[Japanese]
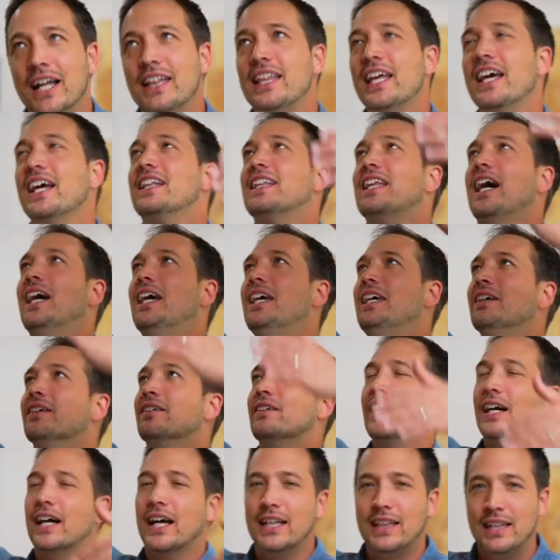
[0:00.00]
げて太
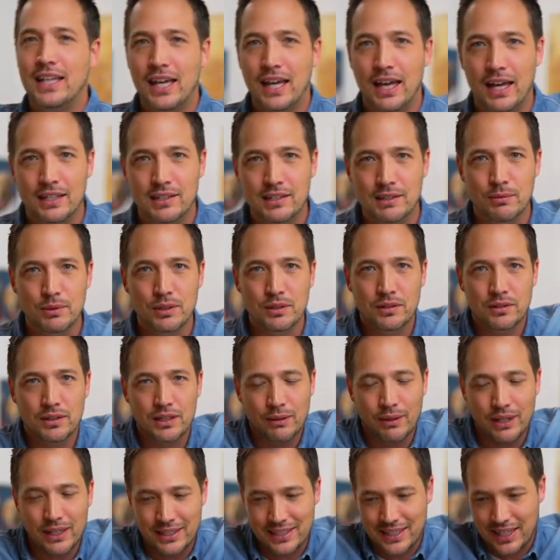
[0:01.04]
陽あげて自分の
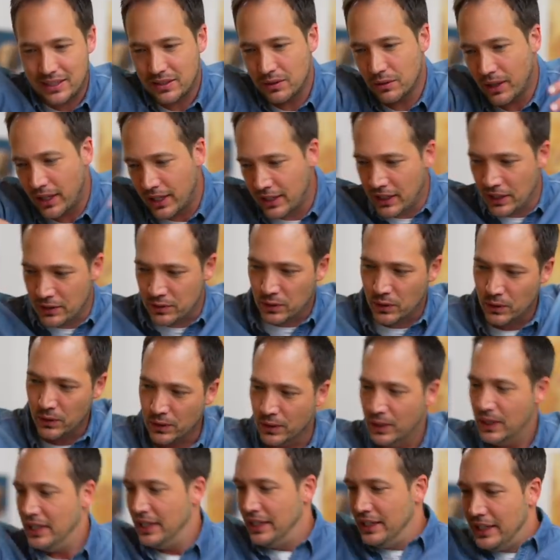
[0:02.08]
庭に雑草がいるようなそういう
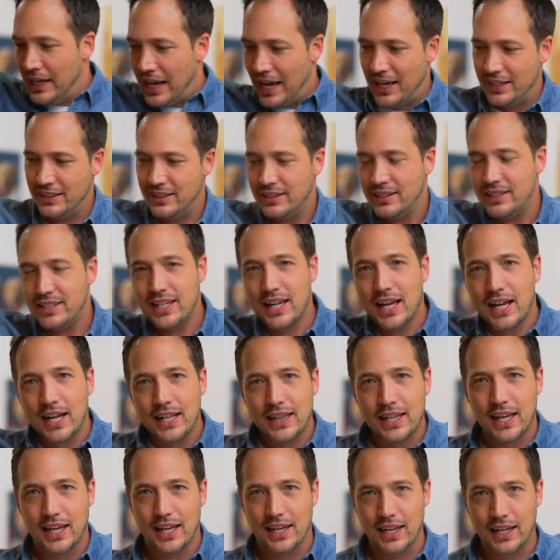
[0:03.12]
のを外してあ
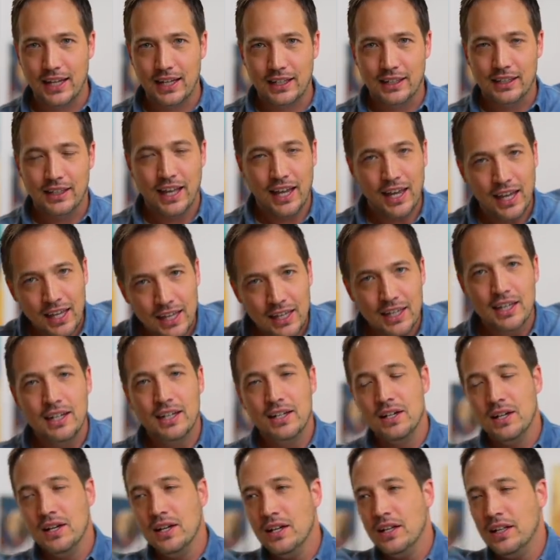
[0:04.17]
げてね
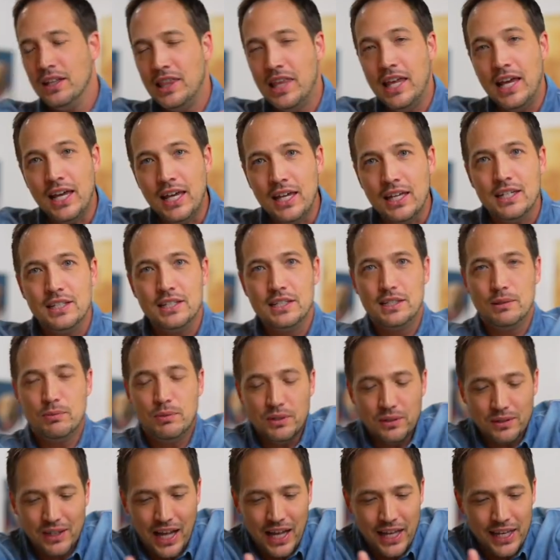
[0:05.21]
ね、自
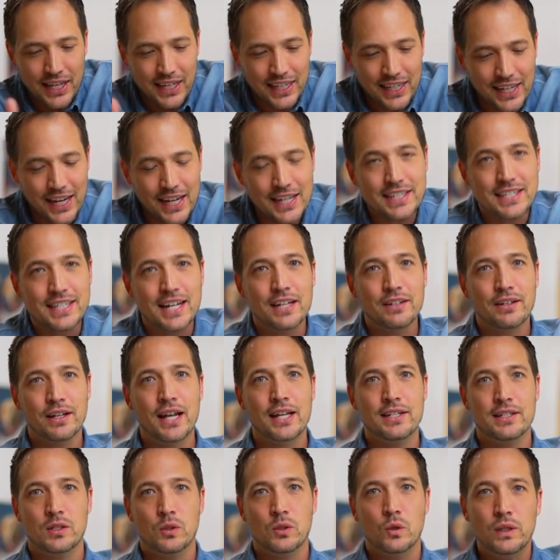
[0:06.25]
分のガーデンきれいにしないといけ
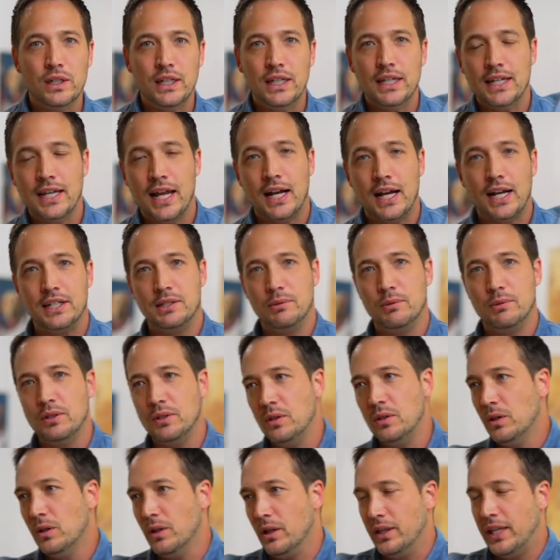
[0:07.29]
ないそこになんか自分
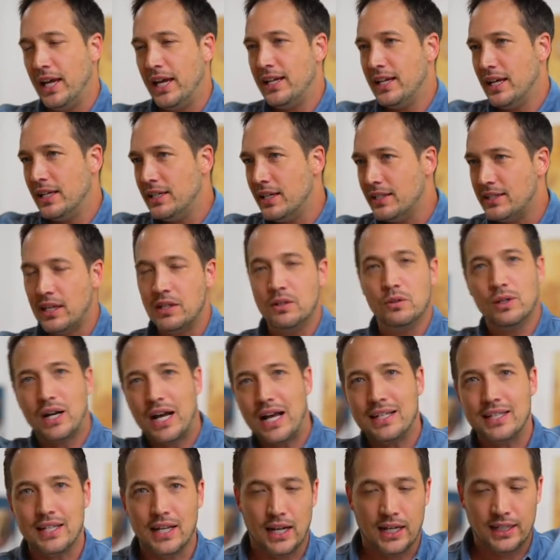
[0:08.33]
のね、旦那さんのお
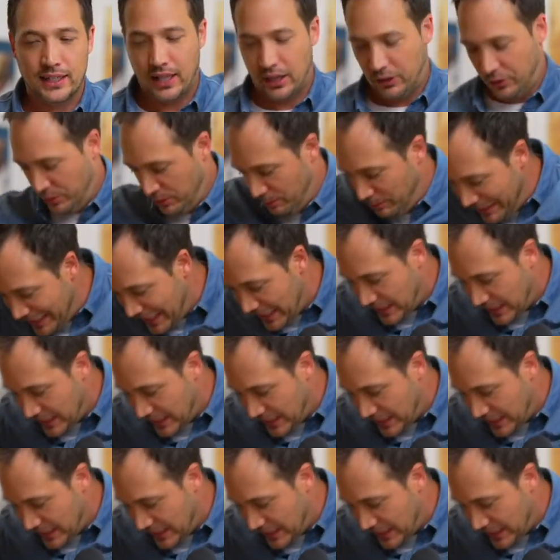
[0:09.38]
母さんが来て踏み